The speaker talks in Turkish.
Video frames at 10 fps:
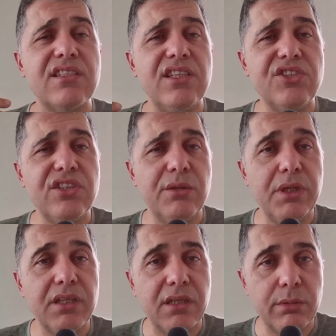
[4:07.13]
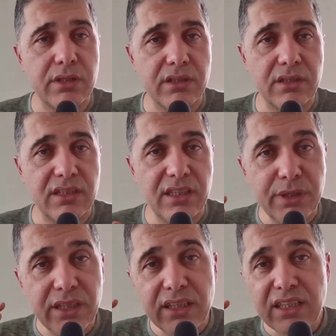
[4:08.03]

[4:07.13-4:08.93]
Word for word: eşiğine bile gidebilir diye bir